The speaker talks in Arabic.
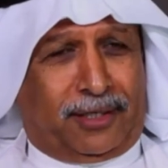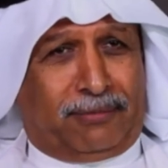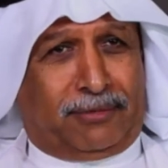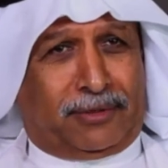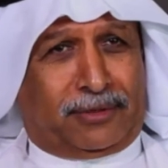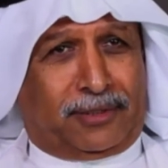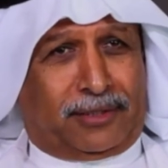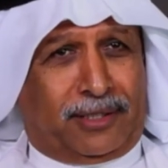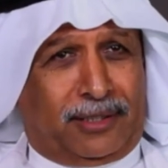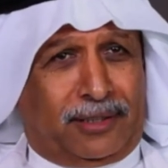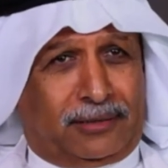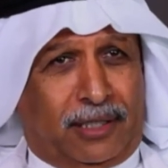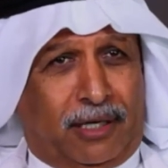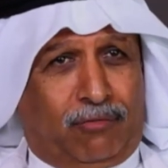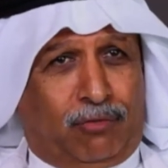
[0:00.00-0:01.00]
قيمتها
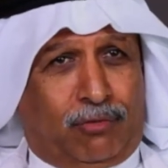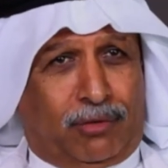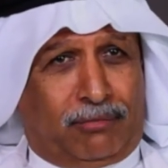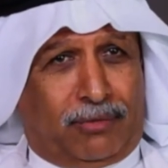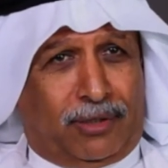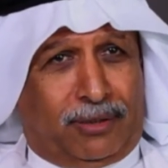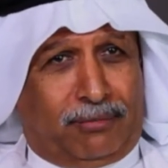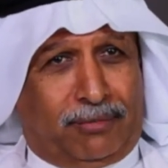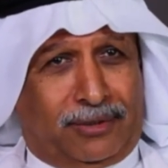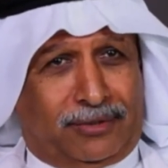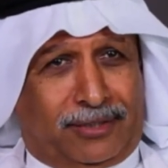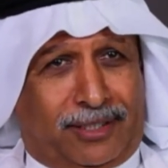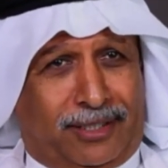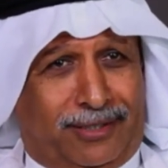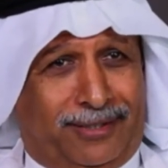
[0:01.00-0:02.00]
كانت 1800
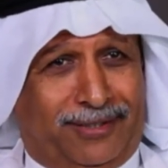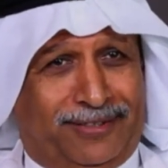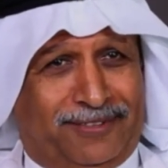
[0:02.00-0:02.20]
ريال.